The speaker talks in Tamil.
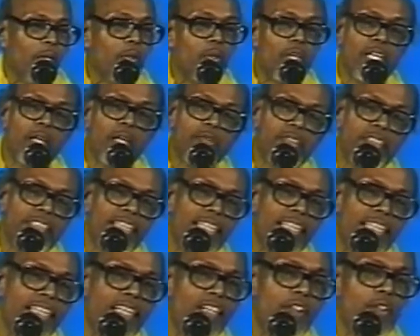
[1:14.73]
யோகாபம்
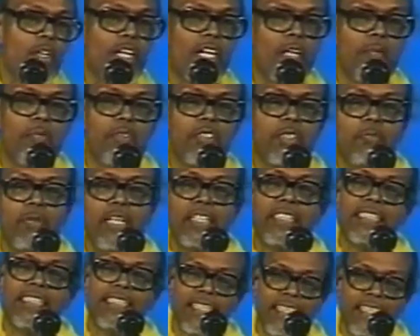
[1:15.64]
செய்கிறியே யோகா பயிற்சி
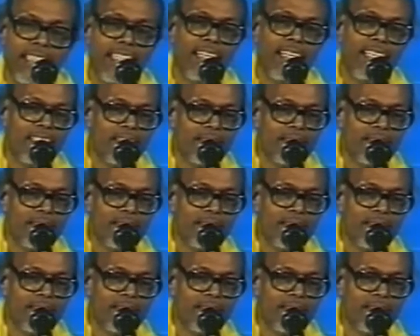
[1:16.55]
பேச்சு தெரியே